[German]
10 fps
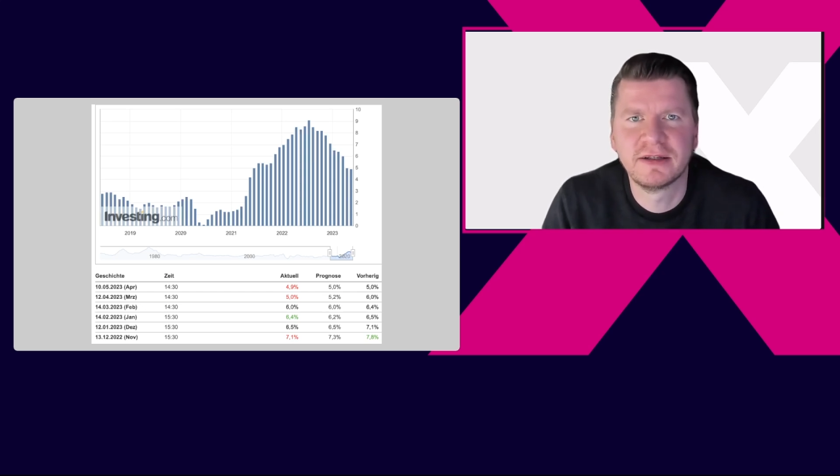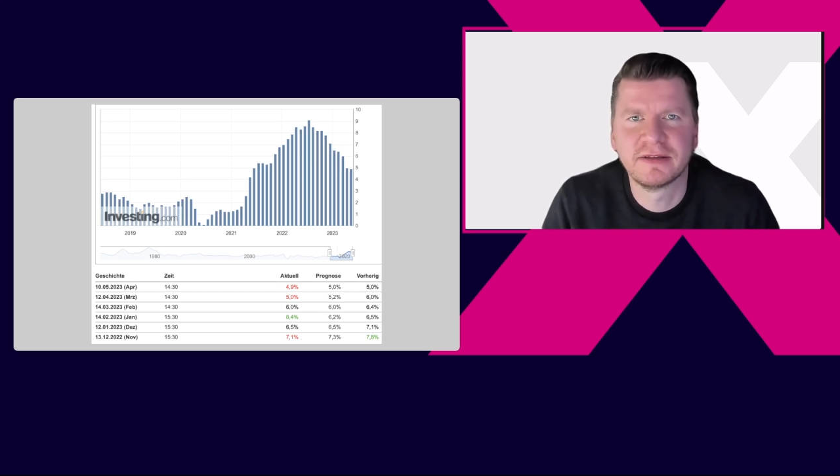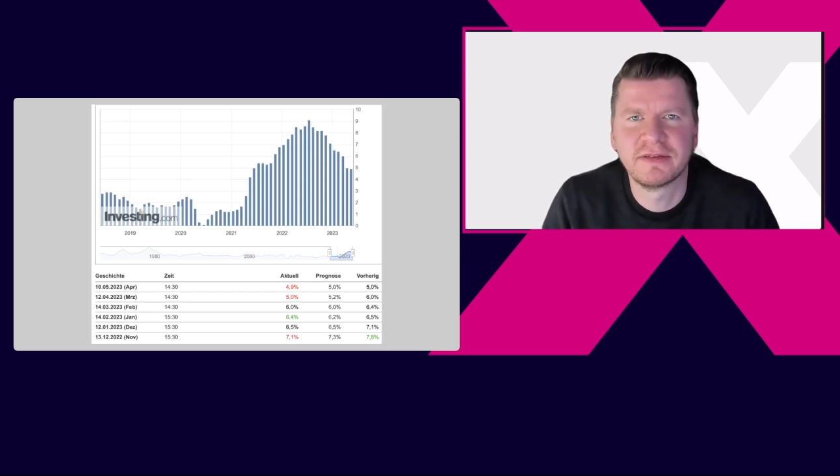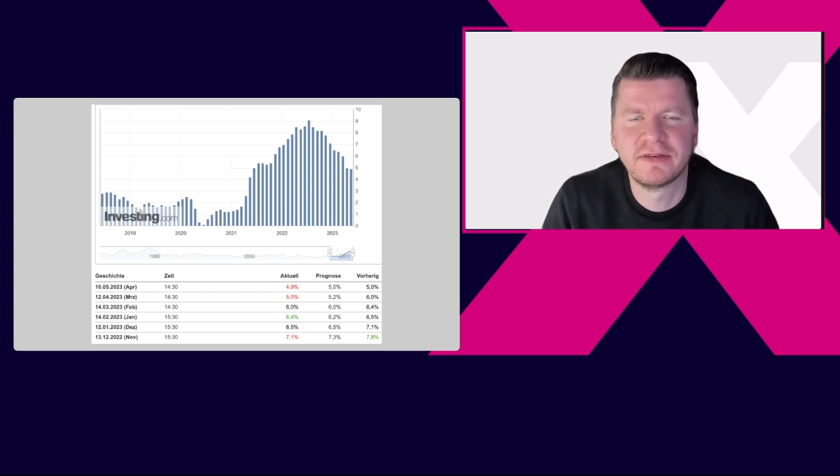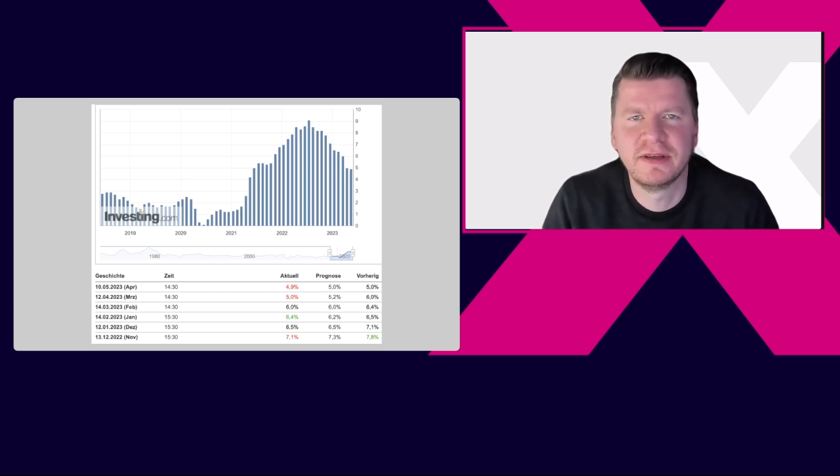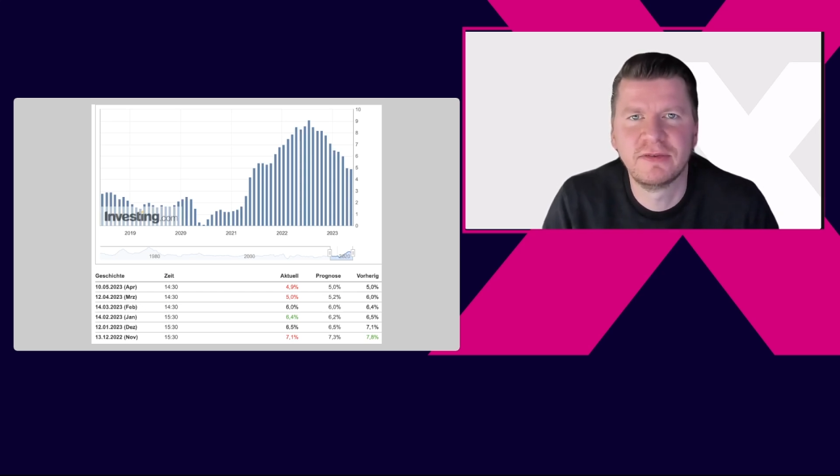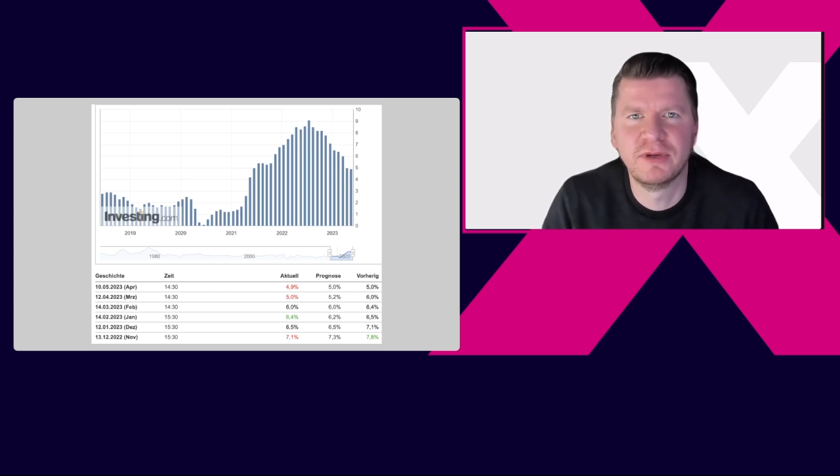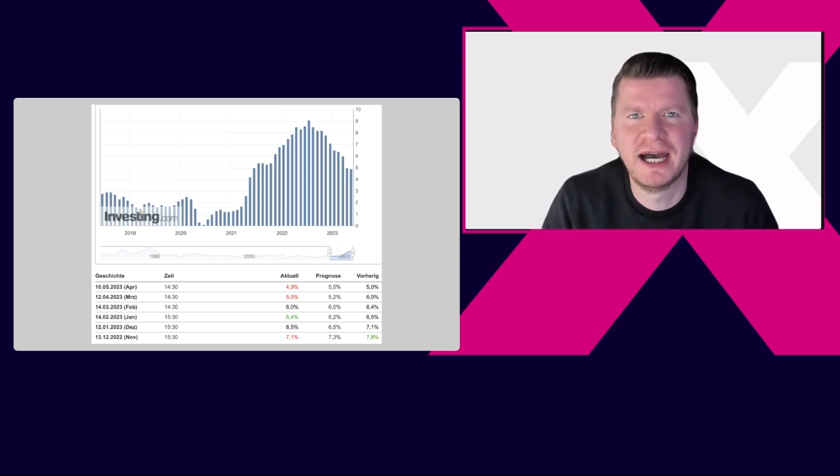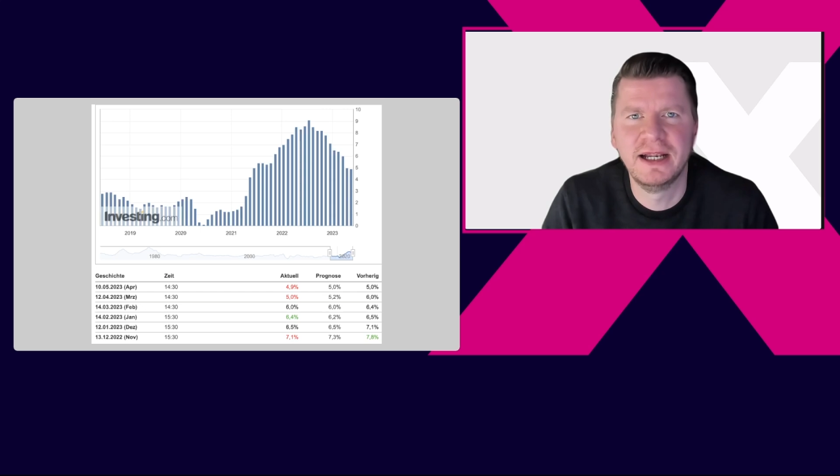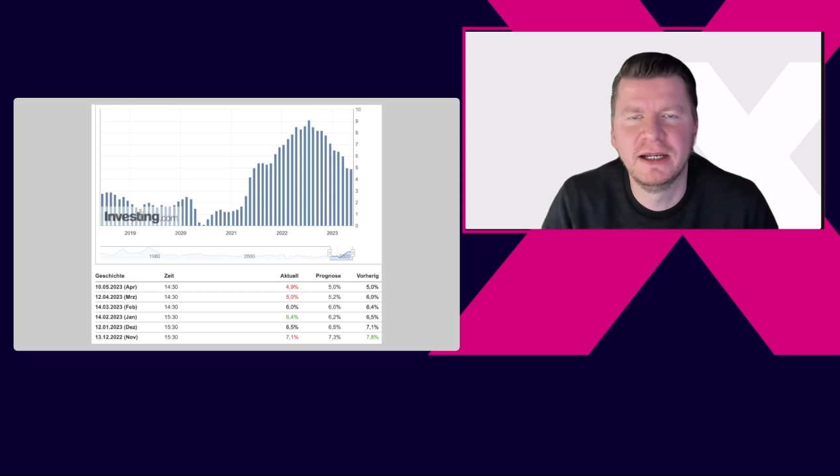dass es
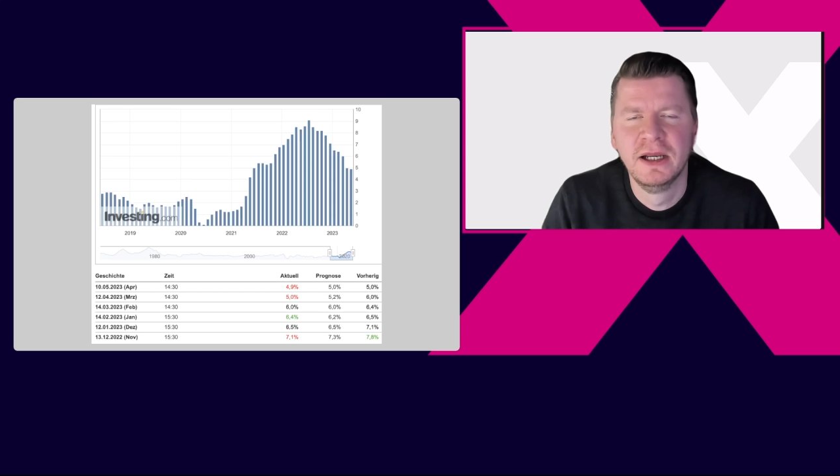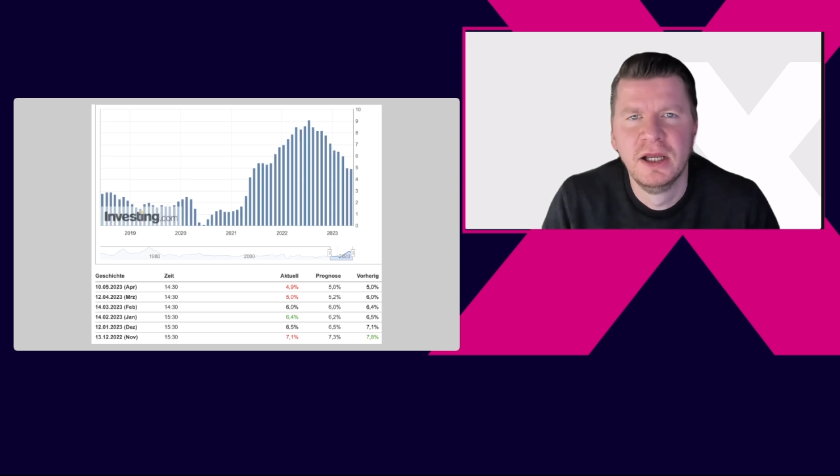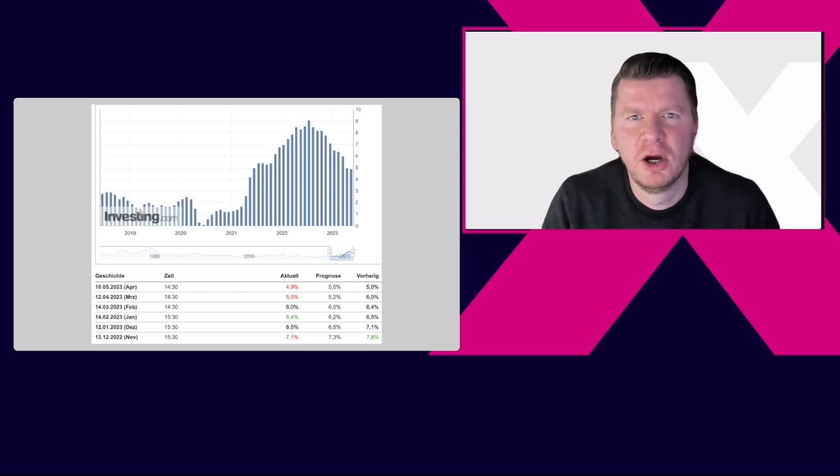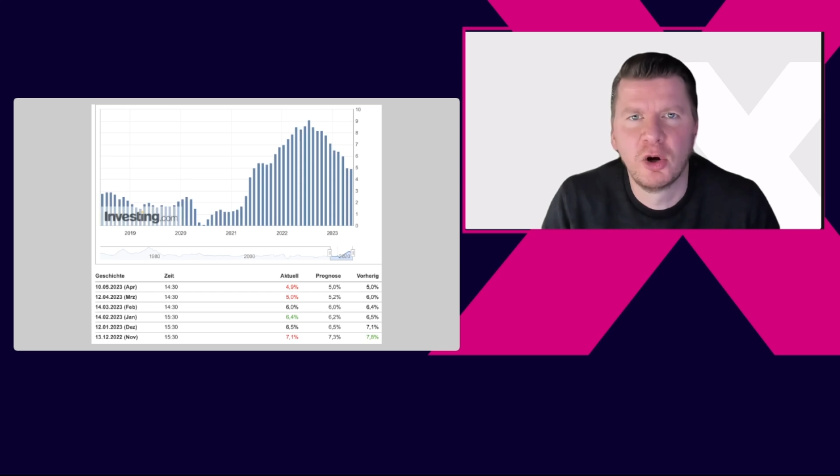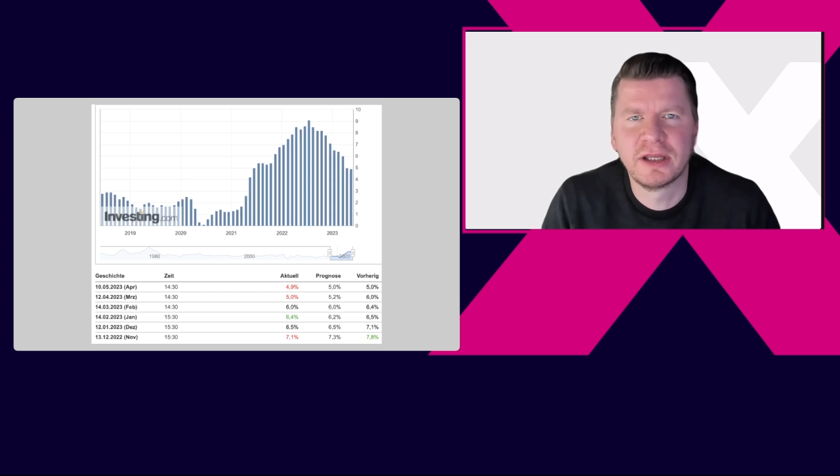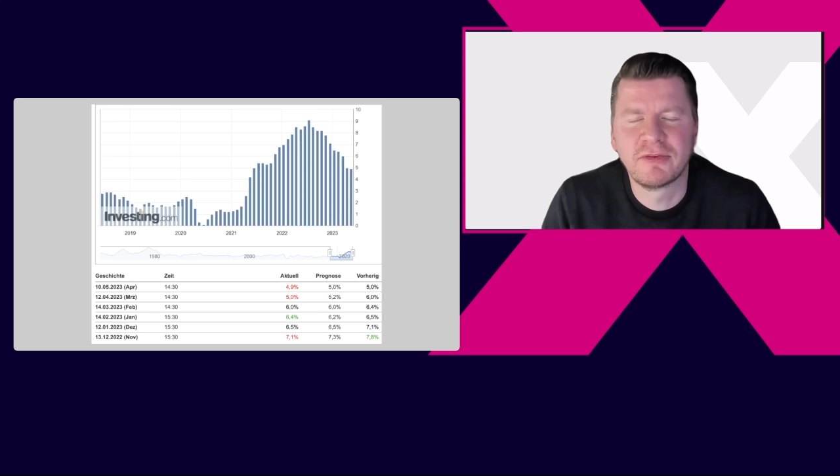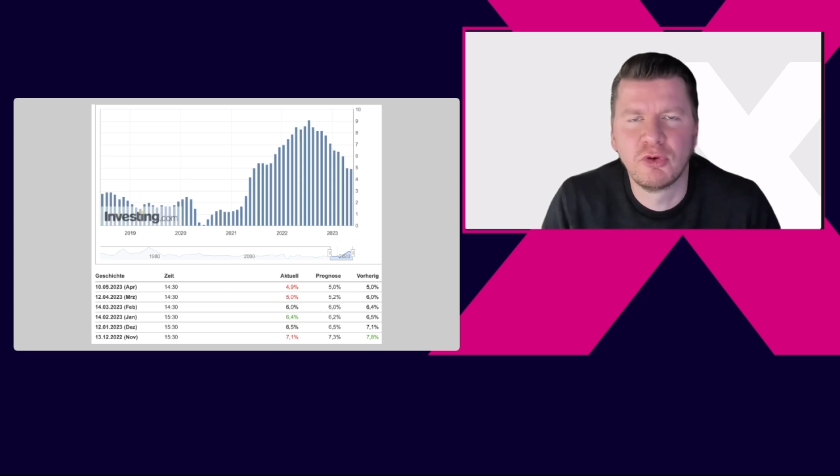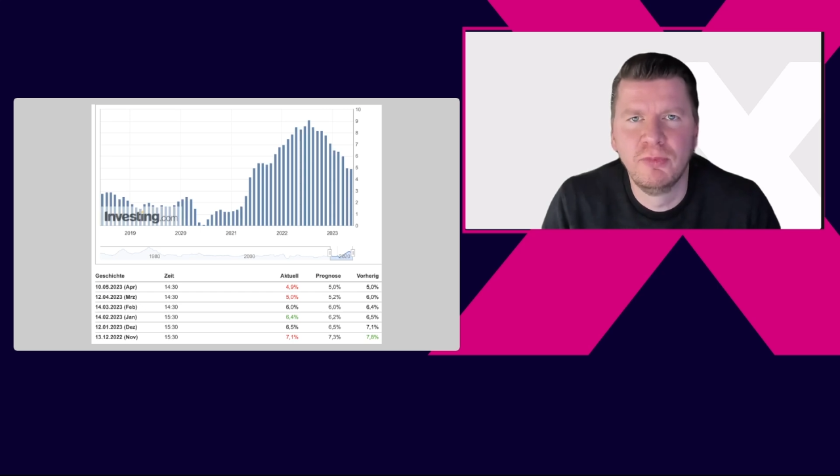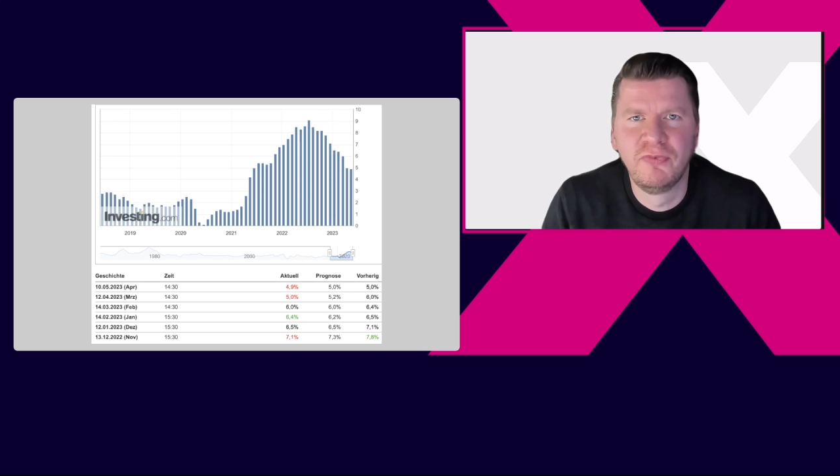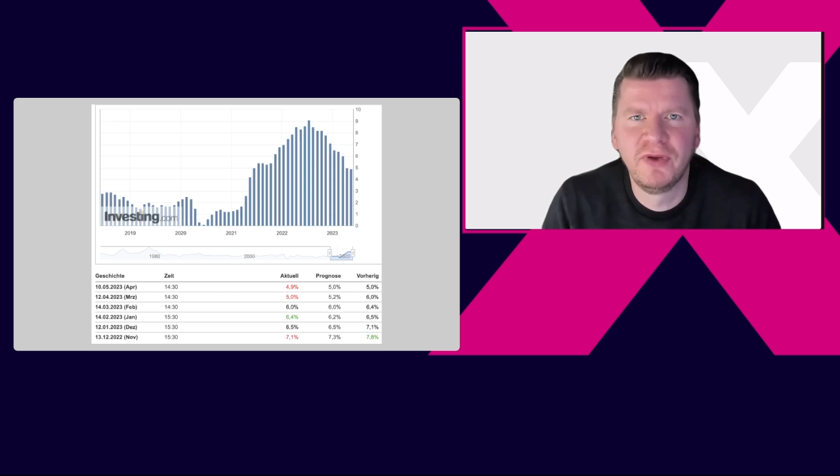saisonal auch jetzt so ein
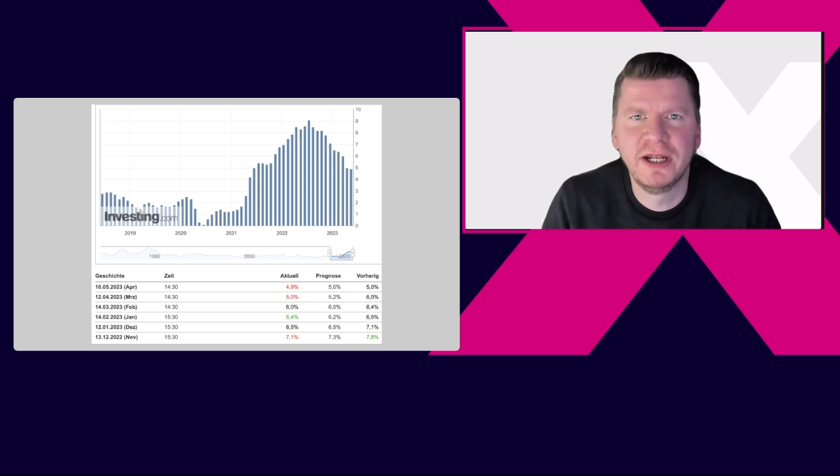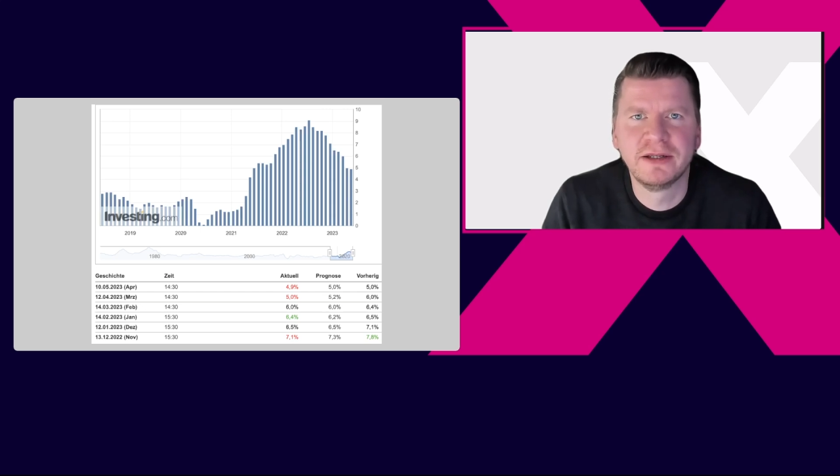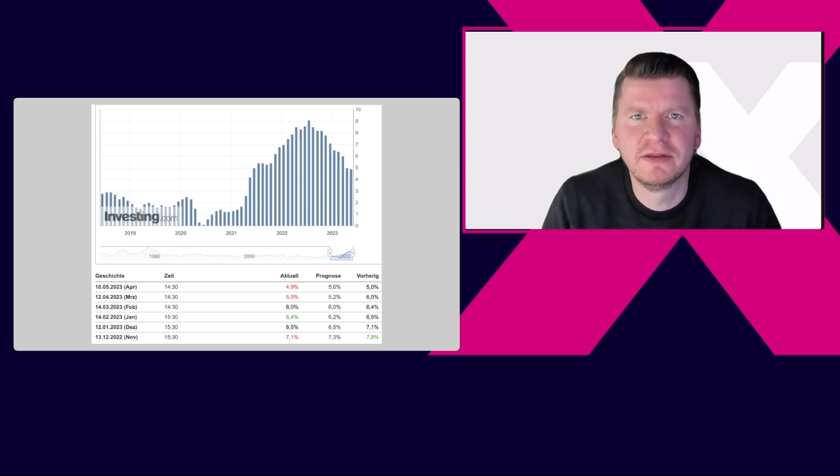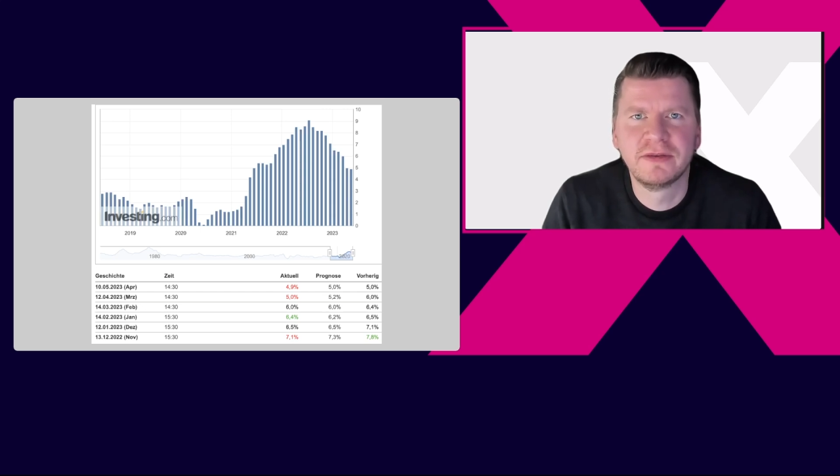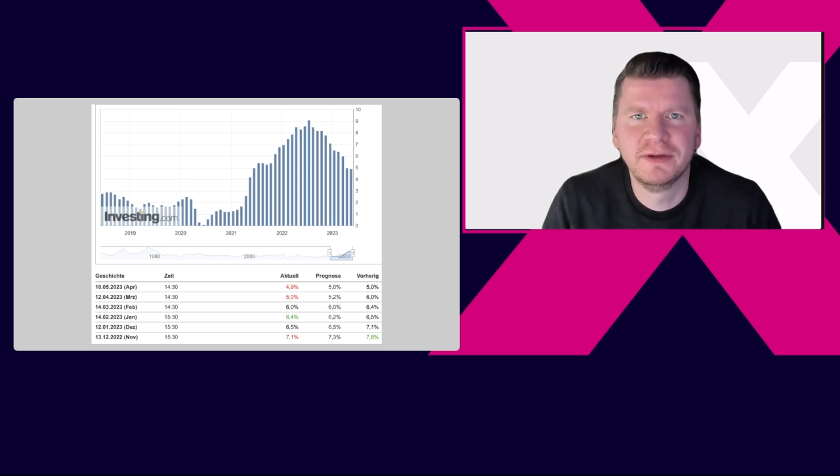Umfeld ist,